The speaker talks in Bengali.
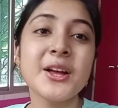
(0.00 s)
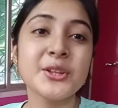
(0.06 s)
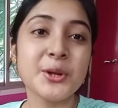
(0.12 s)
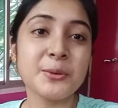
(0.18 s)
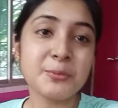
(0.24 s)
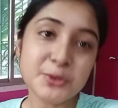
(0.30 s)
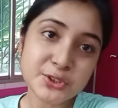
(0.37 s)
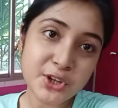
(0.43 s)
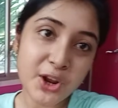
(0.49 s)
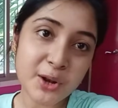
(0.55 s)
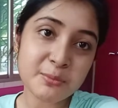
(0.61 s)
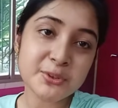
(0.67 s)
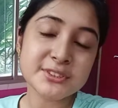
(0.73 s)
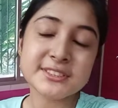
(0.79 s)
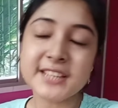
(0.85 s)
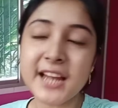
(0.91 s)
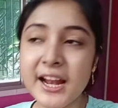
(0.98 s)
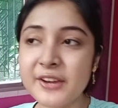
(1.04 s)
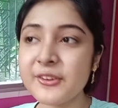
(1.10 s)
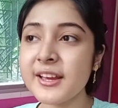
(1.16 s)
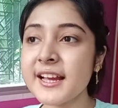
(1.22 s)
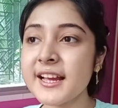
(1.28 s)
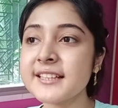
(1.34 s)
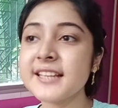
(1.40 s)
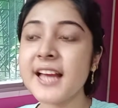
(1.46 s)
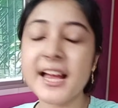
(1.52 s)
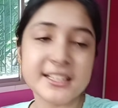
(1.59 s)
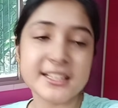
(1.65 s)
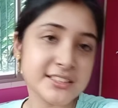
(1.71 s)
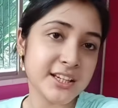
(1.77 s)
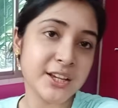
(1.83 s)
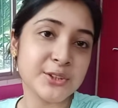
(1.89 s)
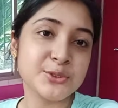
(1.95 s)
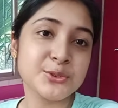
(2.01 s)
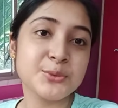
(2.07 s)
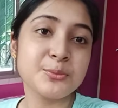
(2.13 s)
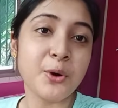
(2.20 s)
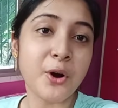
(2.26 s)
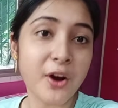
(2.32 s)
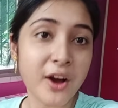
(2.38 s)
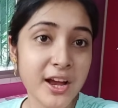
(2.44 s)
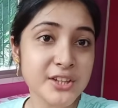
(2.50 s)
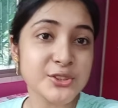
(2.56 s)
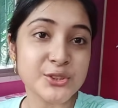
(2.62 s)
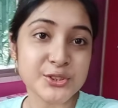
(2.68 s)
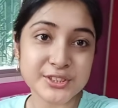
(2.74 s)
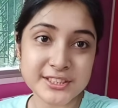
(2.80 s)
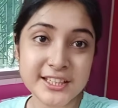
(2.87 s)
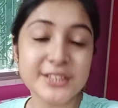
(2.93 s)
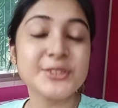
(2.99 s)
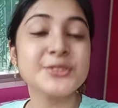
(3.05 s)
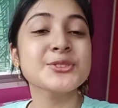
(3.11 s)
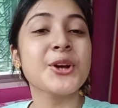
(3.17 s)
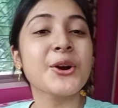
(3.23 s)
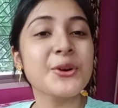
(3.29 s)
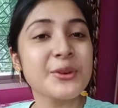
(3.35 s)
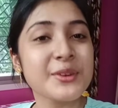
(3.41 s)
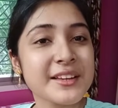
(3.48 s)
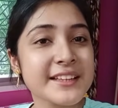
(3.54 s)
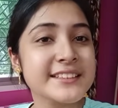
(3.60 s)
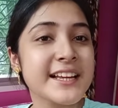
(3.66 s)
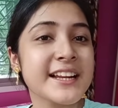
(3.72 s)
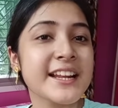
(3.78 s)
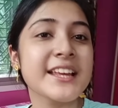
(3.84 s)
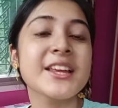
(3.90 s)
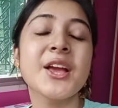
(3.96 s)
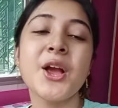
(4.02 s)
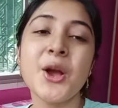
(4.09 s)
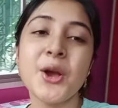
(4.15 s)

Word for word: তো পুজো অলমোস্ট স্টার্ট হয়ে গেছে আজ যেহেতু মহাষষ্ঠী তো সকলকে জানাই